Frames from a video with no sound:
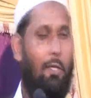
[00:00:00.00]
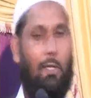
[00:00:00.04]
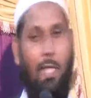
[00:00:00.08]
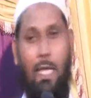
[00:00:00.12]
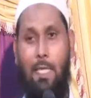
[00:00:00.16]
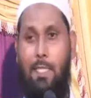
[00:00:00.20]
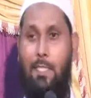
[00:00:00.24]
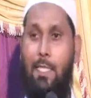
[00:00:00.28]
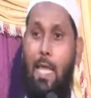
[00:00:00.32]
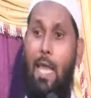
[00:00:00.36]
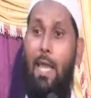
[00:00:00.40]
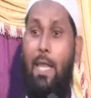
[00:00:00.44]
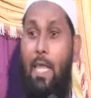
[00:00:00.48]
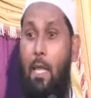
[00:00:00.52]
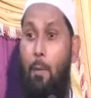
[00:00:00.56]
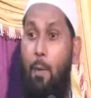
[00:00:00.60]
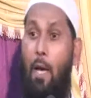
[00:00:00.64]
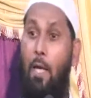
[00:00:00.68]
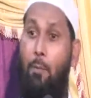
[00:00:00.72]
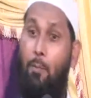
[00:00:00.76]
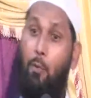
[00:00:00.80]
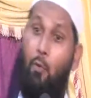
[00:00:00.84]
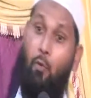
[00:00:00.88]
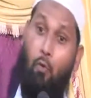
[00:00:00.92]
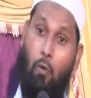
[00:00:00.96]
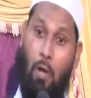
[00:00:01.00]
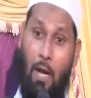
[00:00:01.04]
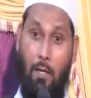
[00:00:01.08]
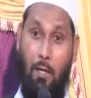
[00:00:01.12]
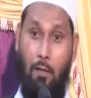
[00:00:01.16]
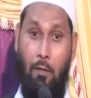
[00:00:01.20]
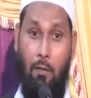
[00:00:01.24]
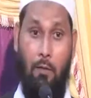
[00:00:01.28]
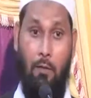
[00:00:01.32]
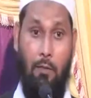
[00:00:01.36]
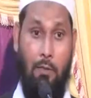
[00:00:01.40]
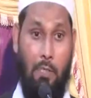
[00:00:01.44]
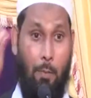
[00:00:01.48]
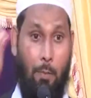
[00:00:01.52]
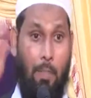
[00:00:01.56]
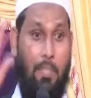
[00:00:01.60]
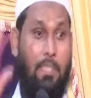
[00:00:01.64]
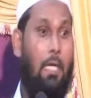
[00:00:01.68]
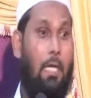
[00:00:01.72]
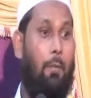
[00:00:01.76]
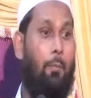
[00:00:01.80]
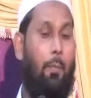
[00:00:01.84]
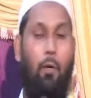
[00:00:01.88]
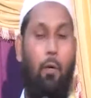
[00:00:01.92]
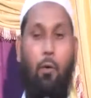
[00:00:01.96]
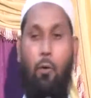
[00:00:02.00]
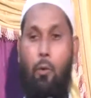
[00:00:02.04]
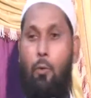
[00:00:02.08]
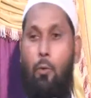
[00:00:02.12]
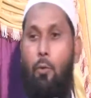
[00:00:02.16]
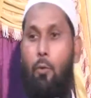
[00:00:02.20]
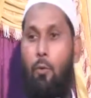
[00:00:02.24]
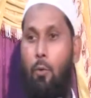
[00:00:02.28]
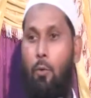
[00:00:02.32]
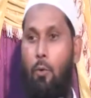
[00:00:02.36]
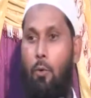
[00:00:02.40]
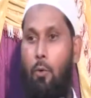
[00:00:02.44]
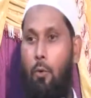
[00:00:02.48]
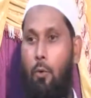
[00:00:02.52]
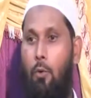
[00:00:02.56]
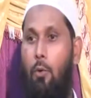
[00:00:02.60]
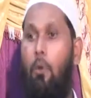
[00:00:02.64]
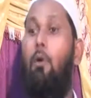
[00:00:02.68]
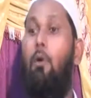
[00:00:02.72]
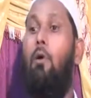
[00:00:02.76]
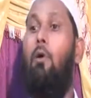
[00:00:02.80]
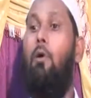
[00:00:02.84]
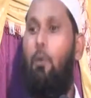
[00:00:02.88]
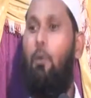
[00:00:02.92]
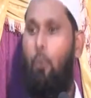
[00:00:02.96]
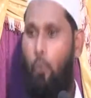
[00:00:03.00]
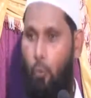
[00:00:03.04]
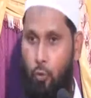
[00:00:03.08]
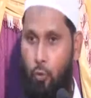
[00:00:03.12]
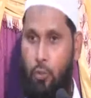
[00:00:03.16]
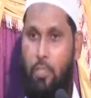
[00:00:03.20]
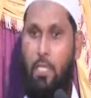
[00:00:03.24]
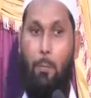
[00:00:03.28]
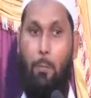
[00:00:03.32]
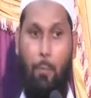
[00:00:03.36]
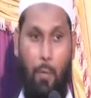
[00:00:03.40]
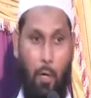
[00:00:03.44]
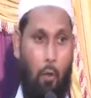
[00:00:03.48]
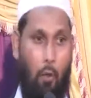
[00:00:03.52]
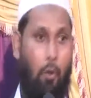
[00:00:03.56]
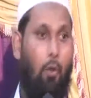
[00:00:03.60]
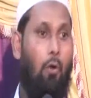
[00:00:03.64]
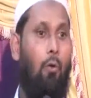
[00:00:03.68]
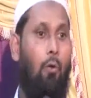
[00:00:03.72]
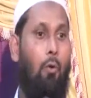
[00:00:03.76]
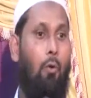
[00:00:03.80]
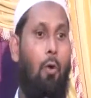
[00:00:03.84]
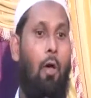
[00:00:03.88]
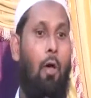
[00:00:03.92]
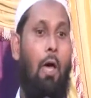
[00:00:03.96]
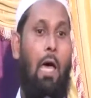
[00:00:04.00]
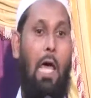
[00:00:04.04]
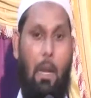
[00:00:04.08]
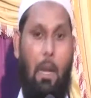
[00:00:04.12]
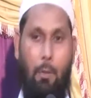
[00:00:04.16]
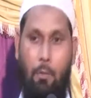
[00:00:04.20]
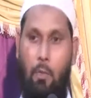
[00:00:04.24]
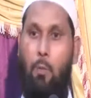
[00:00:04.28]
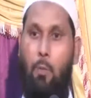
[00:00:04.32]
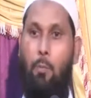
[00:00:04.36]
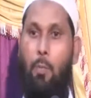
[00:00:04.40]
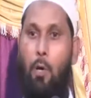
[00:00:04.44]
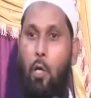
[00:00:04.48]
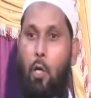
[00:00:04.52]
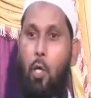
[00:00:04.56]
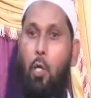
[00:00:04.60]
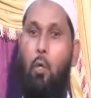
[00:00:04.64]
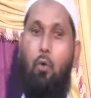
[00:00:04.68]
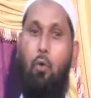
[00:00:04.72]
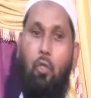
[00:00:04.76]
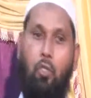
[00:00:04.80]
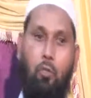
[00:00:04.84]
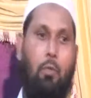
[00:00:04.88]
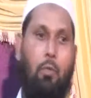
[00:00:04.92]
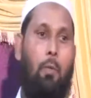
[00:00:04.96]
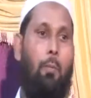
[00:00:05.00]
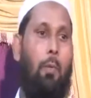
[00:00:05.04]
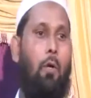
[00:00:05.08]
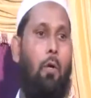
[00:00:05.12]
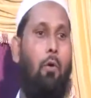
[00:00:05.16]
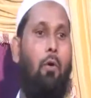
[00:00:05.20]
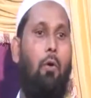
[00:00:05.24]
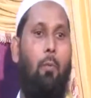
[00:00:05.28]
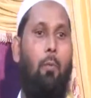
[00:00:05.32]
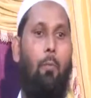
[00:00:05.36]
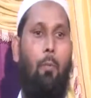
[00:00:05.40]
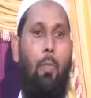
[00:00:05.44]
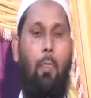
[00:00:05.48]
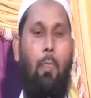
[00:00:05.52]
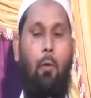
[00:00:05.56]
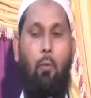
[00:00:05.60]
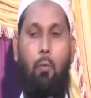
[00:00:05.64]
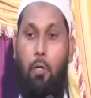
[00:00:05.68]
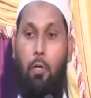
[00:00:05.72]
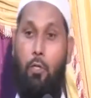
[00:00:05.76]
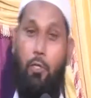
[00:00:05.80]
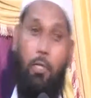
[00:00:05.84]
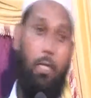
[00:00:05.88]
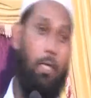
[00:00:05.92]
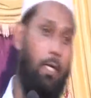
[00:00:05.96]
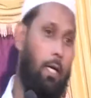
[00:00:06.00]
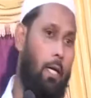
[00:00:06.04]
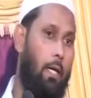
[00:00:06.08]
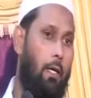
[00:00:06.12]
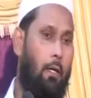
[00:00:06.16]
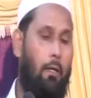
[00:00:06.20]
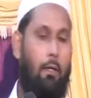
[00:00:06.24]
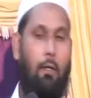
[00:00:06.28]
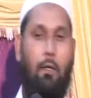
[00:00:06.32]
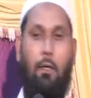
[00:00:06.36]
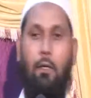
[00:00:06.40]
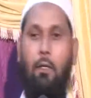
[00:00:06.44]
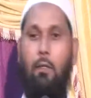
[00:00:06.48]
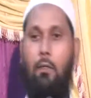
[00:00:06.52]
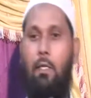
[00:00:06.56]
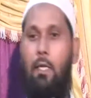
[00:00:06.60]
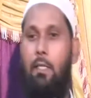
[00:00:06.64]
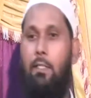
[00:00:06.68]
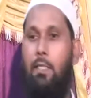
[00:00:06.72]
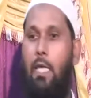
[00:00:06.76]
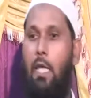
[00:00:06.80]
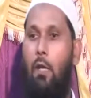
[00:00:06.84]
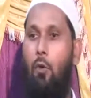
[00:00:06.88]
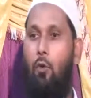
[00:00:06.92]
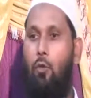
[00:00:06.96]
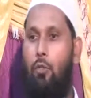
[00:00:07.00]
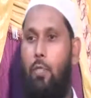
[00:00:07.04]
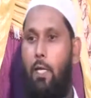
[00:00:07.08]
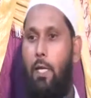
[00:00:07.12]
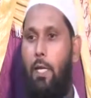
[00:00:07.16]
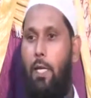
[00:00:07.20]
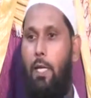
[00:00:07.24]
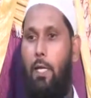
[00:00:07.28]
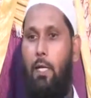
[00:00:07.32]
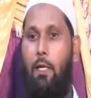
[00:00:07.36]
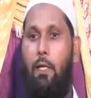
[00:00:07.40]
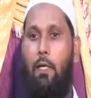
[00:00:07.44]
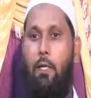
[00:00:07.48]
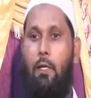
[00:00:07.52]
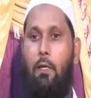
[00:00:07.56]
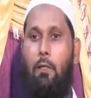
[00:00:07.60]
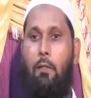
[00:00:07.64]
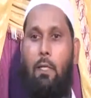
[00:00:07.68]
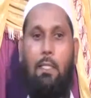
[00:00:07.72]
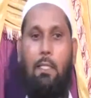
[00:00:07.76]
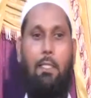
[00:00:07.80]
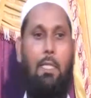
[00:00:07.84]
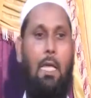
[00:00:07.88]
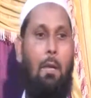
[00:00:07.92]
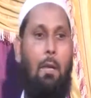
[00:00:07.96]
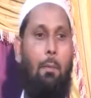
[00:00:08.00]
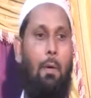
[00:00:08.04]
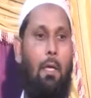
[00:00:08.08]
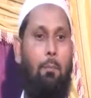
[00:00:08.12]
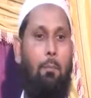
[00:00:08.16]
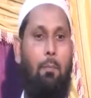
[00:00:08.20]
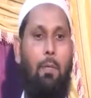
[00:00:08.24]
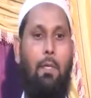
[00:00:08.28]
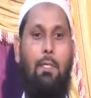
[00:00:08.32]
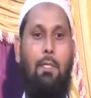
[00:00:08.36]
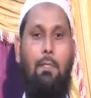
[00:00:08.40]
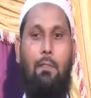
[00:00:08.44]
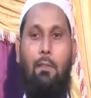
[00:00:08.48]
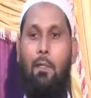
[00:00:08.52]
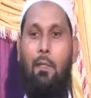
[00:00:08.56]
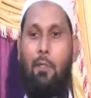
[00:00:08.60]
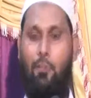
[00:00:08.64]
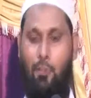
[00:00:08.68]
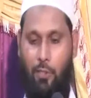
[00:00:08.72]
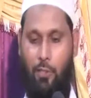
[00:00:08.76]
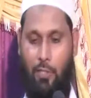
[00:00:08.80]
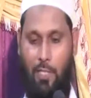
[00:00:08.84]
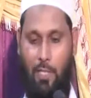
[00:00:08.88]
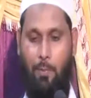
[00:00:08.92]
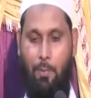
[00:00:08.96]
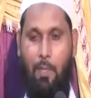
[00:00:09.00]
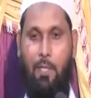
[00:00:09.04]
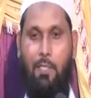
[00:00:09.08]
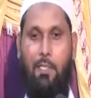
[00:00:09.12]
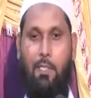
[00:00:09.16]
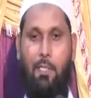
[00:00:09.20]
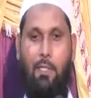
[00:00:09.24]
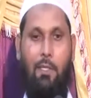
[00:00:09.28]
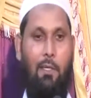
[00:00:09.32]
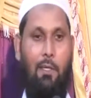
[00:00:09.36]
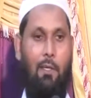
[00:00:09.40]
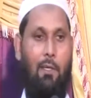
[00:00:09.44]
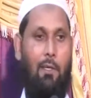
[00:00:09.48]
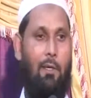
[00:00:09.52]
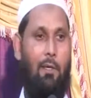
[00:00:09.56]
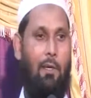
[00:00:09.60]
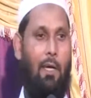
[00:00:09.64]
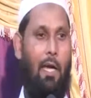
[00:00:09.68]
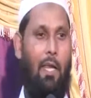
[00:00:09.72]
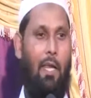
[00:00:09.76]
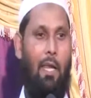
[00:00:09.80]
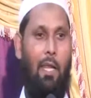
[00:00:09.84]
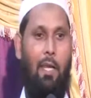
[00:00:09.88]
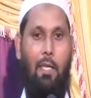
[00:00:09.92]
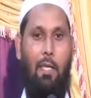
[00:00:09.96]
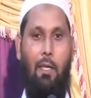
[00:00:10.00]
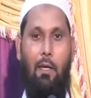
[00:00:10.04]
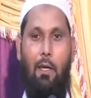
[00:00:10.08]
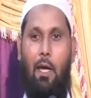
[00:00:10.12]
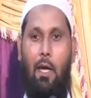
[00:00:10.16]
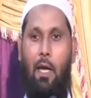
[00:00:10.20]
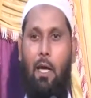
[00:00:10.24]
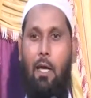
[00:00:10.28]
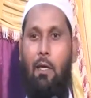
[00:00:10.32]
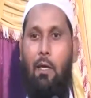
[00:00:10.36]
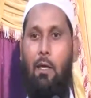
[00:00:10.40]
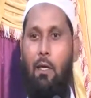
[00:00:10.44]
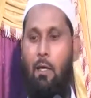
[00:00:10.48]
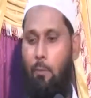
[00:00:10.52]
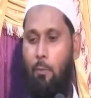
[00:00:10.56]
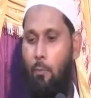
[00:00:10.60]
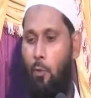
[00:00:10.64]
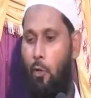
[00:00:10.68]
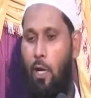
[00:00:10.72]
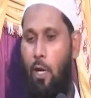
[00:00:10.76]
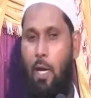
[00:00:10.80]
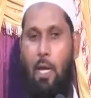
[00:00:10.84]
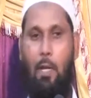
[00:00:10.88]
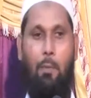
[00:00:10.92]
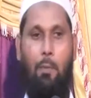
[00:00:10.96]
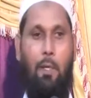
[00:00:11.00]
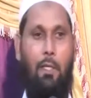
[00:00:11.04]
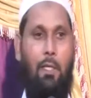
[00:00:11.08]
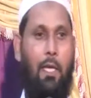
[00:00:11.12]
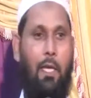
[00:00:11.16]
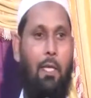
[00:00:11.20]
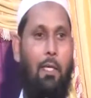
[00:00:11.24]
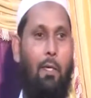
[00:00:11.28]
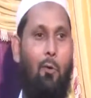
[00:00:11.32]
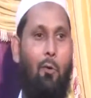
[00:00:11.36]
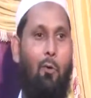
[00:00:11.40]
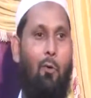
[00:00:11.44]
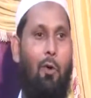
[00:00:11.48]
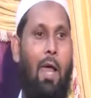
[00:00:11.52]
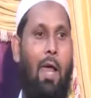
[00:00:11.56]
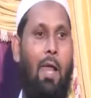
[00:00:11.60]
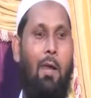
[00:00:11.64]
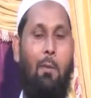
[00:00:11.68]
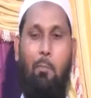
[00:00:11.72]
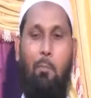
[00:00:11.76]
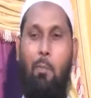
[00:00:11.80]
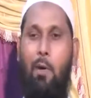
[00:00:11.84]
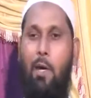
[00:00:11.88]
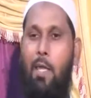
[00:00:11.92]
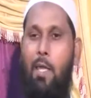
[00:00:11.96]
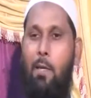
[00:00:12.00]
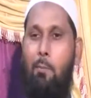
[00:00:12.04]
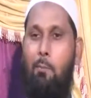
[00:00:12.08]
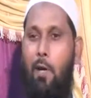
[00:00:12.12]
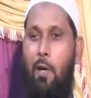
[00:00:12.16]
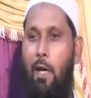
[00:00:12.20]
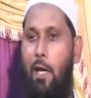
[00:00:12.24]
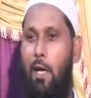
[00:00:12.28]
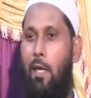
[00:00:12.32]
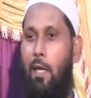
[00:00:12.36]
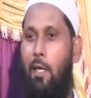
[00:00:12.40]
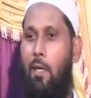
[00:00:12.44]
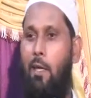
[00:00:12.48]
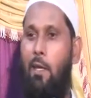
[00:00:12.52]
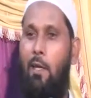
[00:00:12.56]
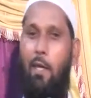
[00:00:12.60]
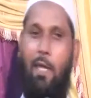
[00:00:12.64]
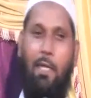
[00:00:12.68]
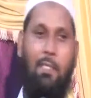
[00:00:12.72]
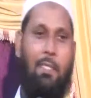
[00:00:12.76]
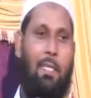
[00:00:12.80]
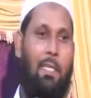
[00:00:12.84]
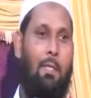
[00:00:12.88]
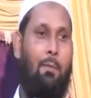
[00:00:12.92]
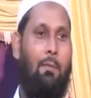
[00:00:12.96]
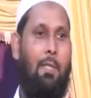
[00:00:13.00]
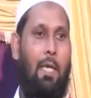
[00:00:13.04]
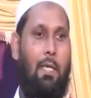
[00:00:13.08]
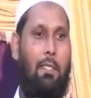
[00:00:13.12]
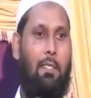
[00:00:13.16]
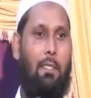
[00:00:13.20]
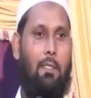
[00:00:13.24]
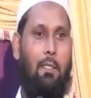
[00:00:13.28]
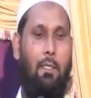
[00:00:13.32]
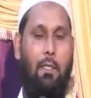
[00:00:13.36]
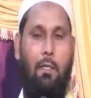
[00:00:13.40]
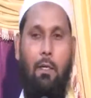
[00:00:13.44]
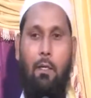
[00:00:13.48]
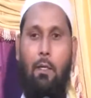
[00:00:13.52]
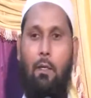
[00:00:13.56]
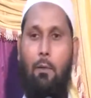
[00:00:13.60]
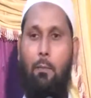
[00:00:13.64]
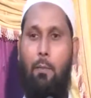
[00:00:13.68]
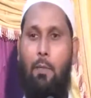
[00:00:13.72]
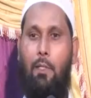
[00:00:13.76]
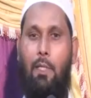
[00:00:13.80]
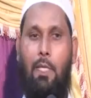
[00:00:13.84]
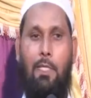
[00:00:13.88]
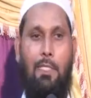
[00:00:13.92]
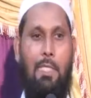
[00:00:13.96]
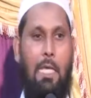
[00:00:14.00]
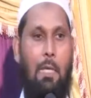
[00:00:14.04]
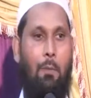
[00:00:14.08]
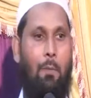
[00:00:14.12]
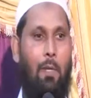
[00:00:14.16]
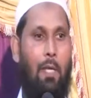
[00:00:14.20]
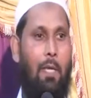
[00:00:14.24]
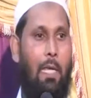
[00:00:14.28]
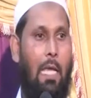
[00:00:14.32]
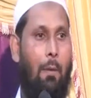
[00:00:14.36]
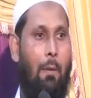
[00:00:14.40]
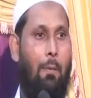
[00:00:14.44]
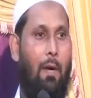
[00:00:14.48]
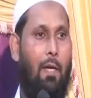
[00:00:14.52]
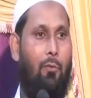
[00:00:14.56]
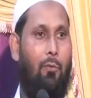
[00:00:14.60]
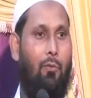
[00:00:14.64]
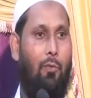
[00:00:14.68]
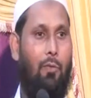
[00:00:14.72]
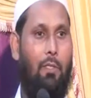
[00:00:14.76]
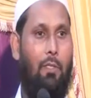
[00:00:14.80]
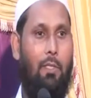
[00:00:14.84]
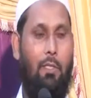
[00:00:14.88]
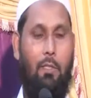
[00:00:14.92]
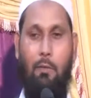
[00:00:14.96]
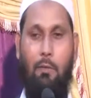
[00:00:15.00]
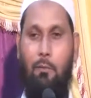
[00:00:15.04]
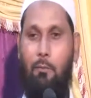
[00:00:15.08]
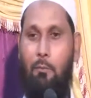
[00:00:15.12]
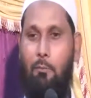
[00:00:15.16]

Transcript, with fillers: दस साल के बाद फिर कुरान समझ कर पढ़ो खुद से पढ़ो अरबी में पढ़ो उर्दू में पढ़ो बोले ठीक है दस साल गुजर गए दस साल बाद फिर चिट्ठी भेजी खाला ने कहा मौलाना बताइए कुरान पढ़े बगैर क्या जन्म जा सकते हैं फिर दस साल पहले क्या बात हुई थी